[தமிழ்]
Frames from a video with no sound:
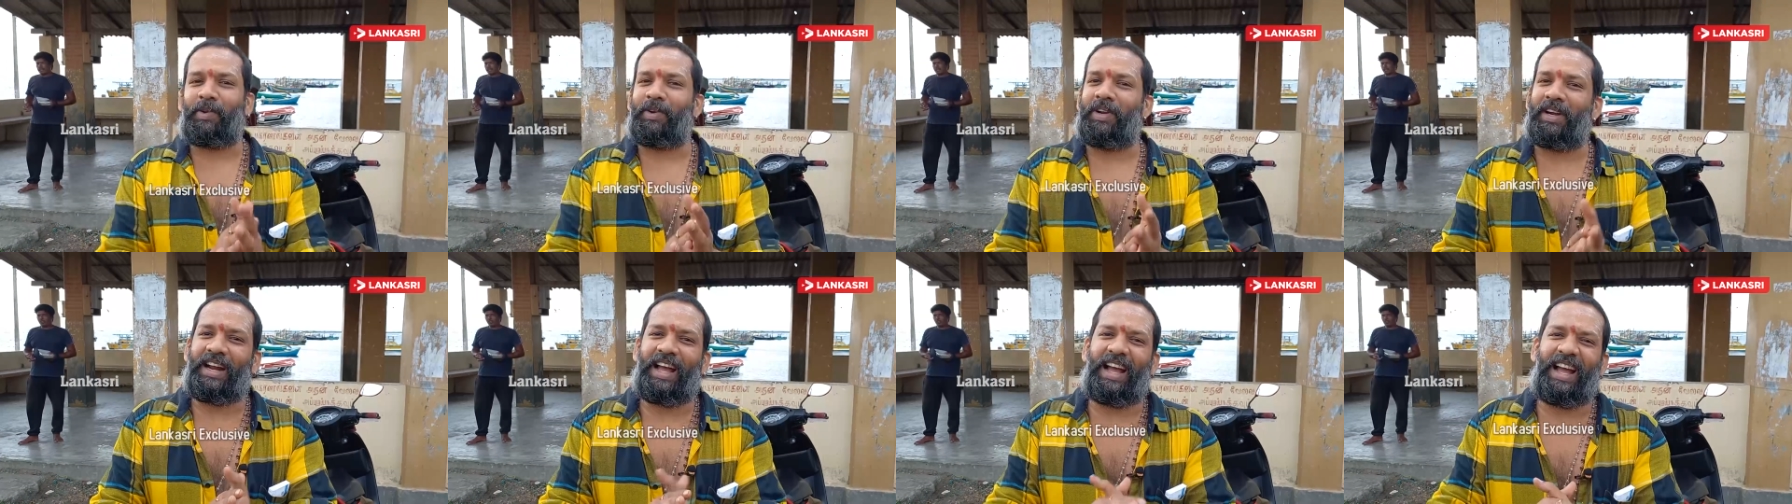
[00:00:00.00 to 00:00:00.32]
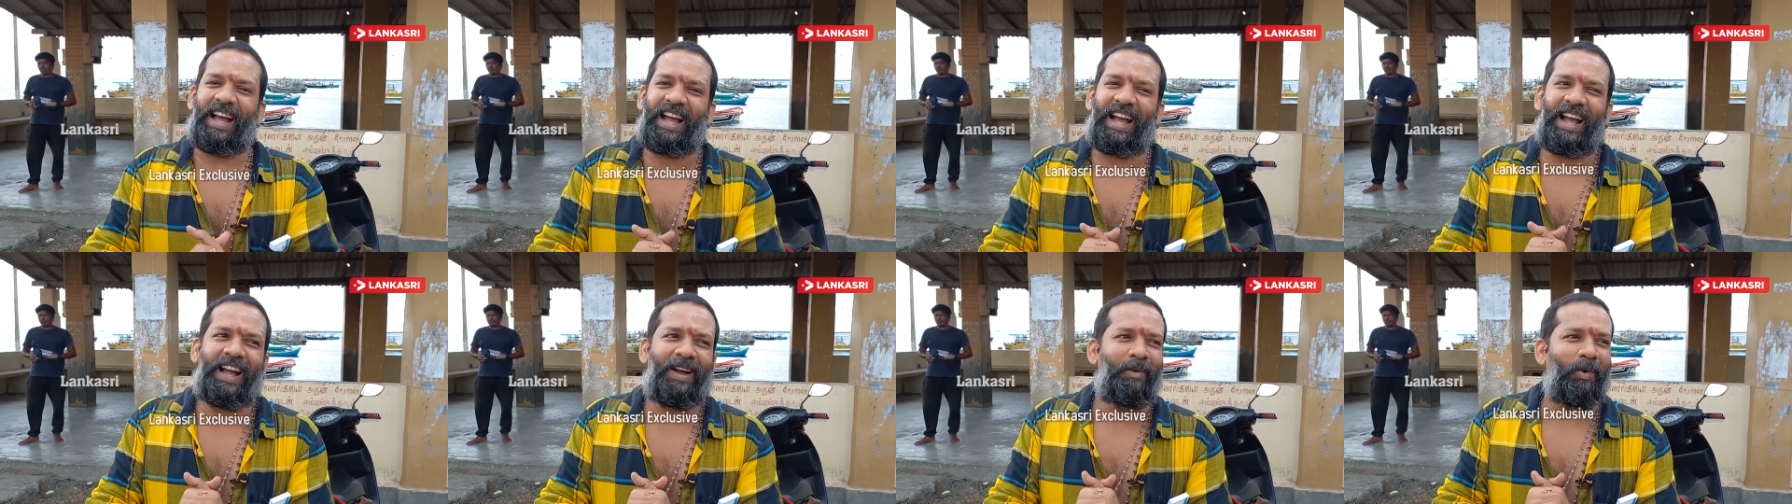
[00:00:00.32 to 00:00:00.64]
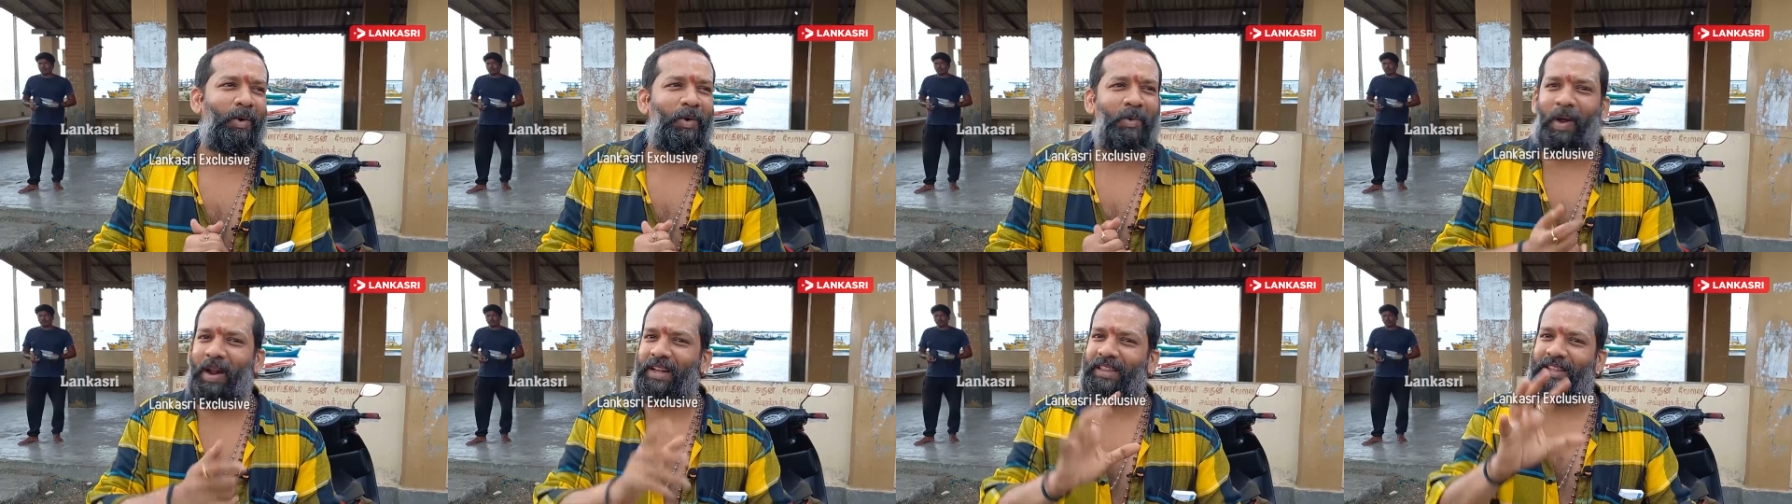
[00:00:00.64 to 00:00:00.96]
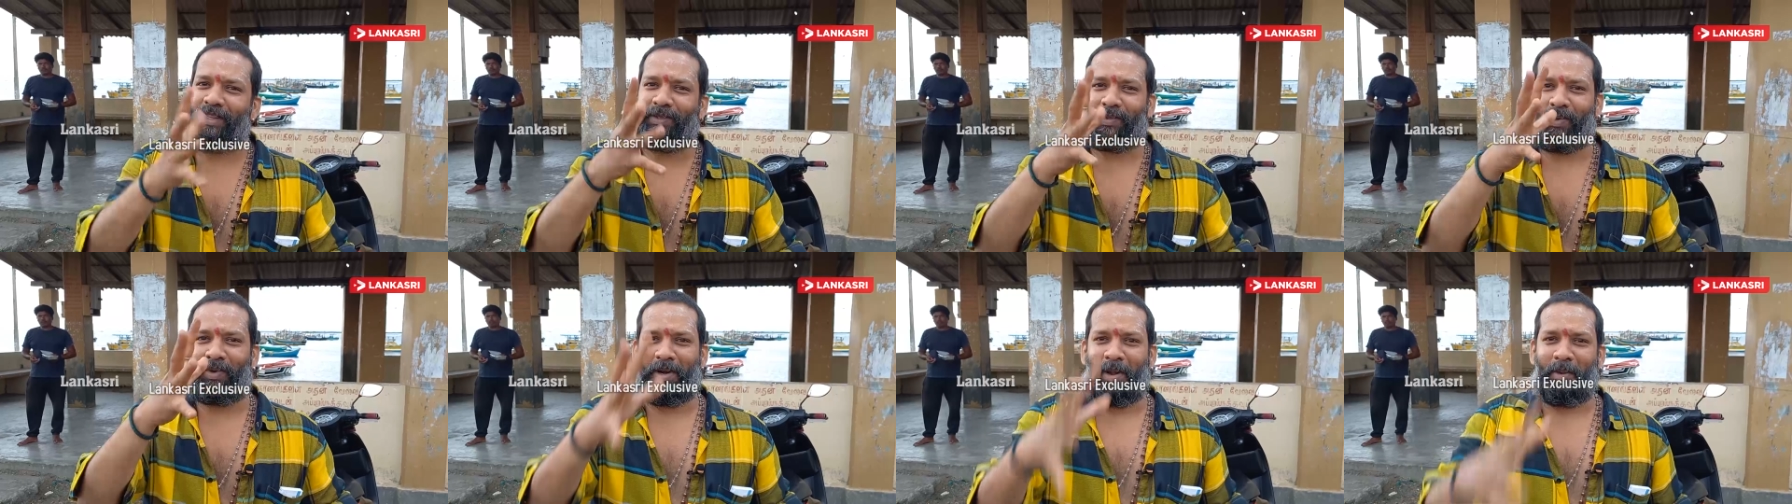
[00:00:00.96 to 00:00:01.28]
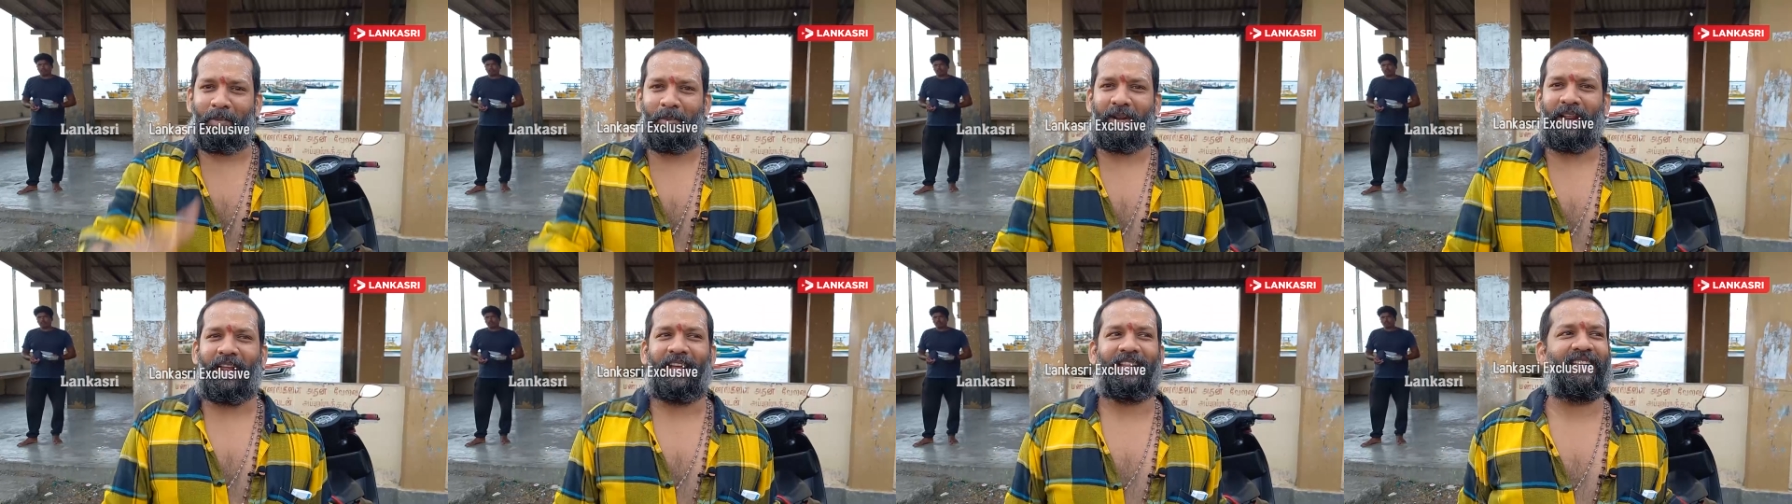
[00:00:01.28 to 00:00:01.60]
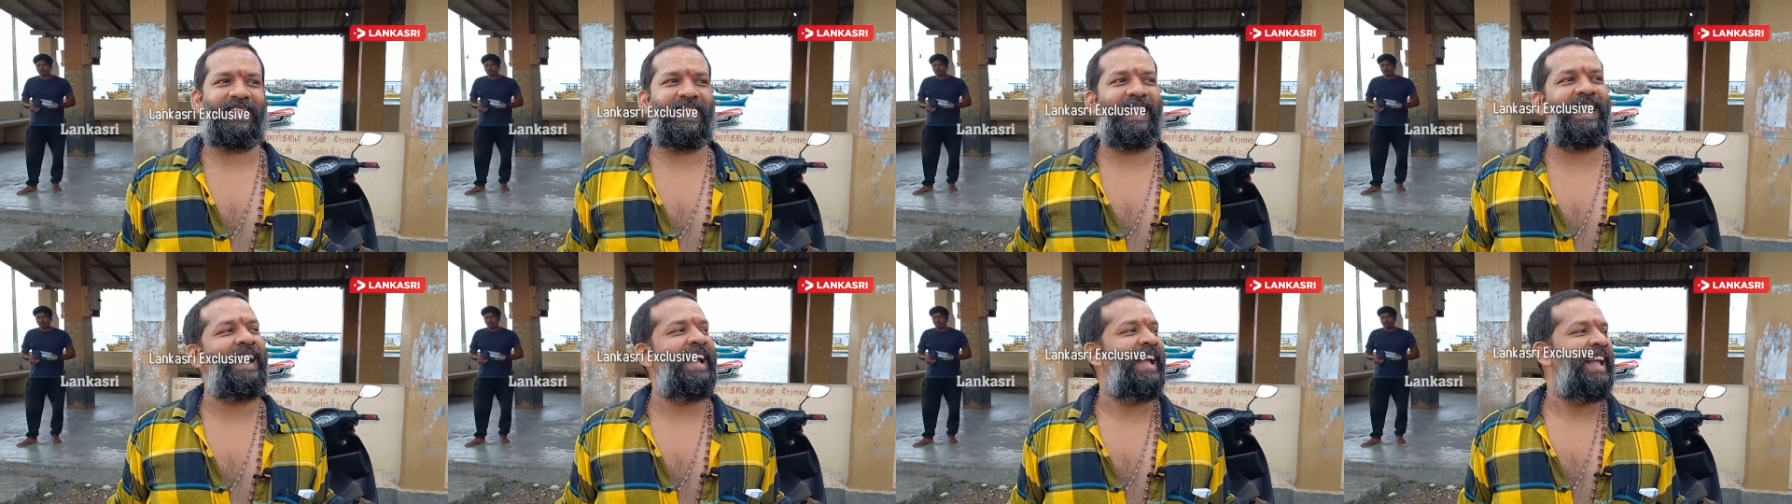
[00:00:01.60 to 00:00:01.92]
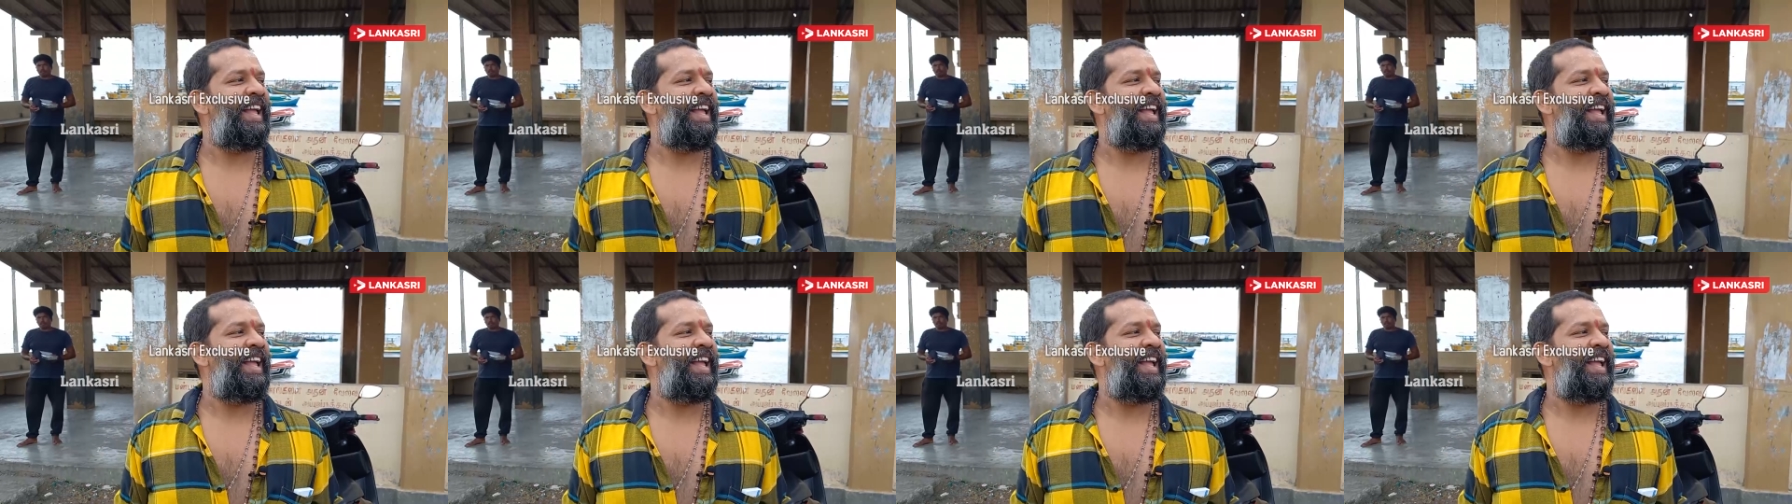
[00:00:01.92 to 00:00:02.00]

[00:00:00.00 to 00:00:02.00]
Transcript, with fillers: சொல்லணும்னா ஒரு வாரத்தில் சொன்னால் முடியாதுங்க